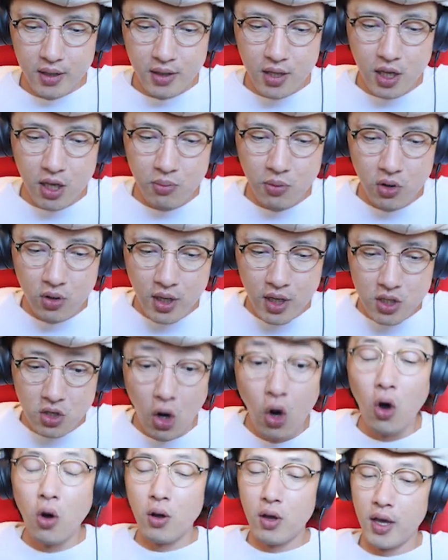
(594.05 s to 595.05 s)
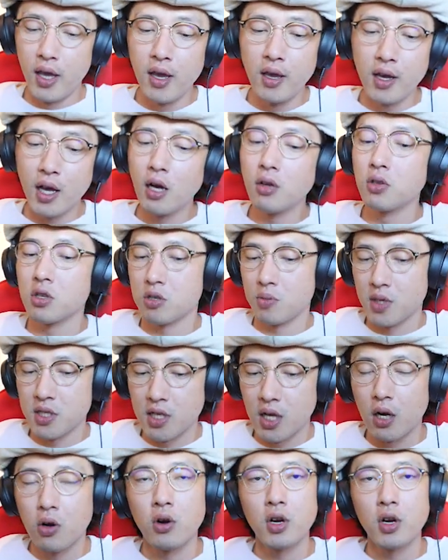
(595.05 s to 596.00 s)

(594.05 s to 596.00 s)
敵も同じ、おエンカウントしました。